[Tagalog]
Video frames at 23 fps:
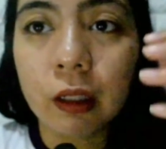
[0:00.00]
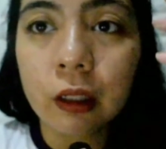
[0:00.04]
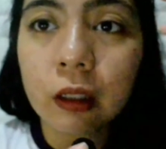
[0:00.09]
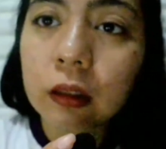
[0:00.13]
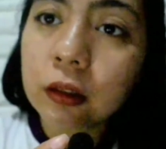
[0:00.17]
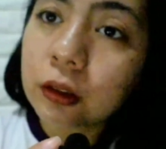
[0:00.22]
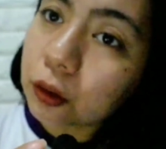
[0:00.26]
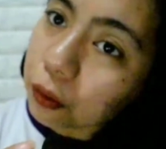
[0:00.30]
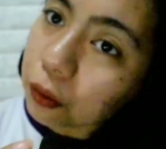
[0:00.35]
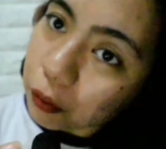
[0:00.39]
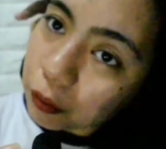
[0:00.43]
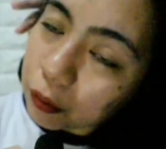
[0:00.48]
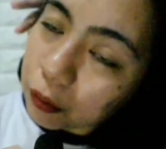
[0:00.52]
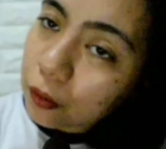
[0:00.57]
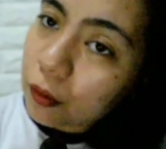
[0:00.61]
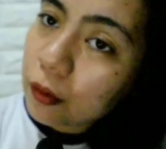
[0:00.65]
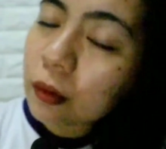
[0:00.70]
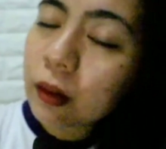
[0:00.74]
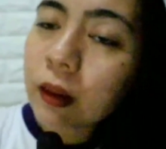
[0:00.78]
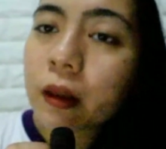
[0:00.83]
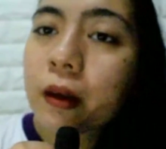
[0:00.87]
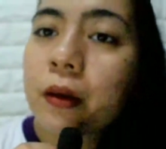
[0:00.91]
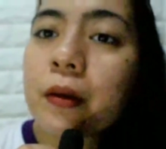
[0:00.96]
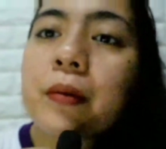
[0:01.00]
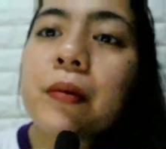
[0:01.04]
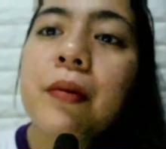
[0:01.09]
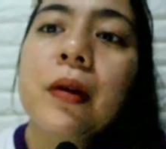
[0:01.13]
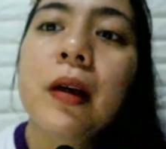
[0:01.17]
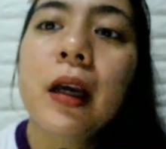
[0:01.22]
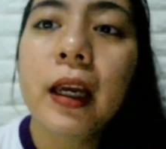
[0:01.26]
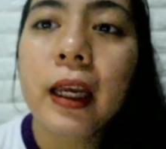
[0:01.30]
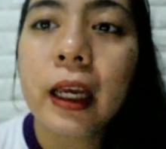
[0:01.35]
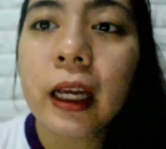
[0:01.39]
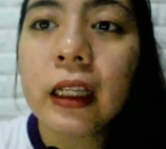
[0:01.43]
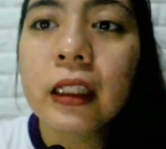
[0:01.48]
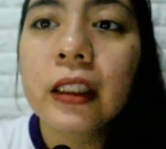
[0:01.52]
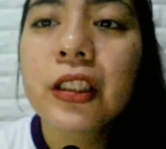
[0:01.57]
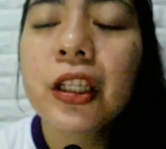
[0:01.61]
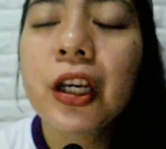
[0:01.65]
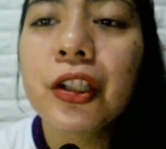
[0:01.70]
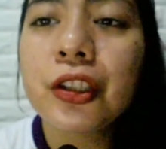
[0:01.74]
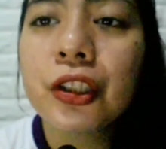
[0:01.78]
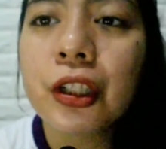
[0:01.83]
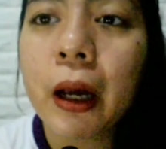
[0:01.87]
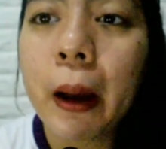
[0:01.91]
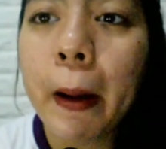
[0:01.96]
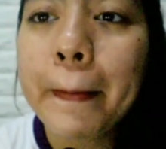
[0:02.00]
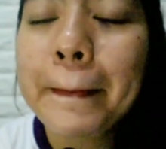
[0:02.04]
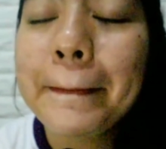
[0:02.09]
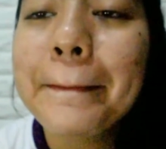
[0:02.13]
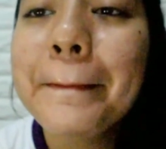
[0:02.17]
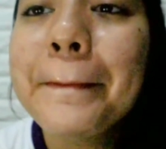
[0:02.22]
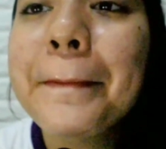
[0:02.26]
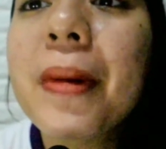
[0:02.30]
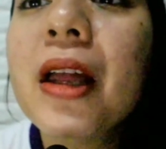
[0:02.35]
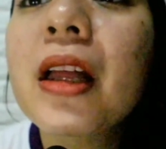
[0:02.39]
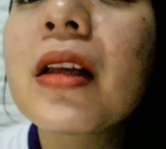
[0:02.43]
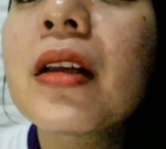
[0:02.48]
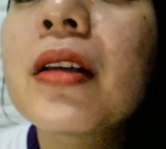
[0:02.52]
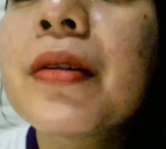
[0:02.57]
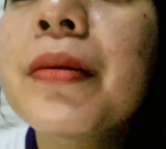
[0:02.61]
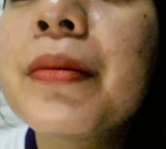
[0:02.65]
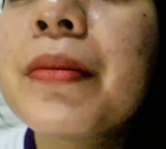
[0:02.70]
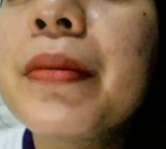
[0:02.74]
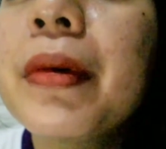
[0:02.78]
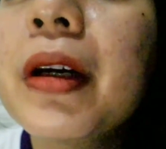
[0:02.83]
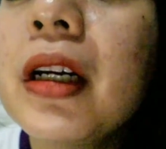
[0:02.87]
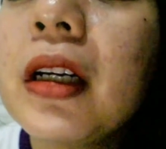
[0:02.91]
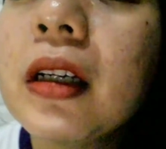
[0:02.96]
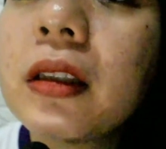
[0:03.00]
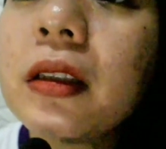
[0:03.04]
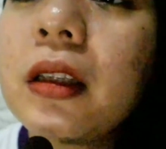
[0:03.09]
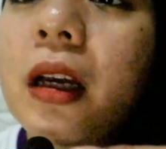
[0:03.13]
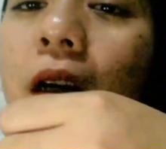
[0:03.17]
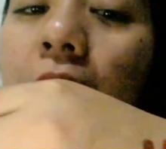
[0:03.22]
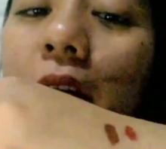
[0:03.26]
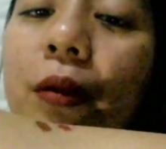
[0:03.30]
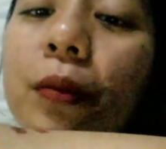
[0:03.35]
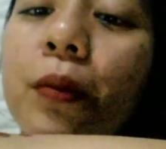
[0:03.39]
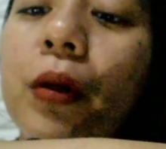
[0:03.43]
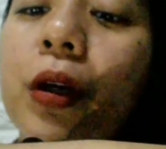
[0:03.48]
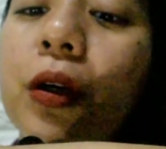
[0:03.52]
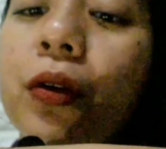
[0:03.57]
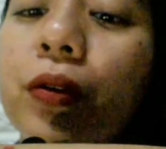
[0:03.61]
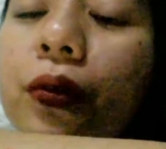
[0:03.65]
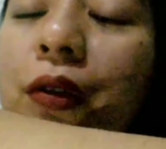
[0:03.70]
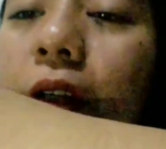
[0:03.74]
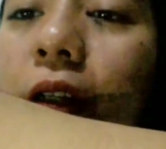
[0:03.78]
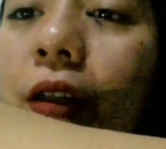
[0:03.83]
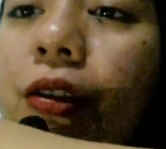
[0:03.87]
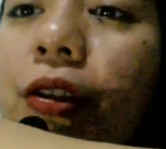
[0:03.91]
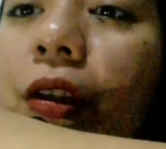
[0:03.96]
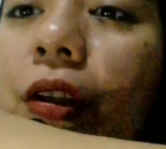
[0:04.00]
niya. So, ayan sa siya. Parang dark brown red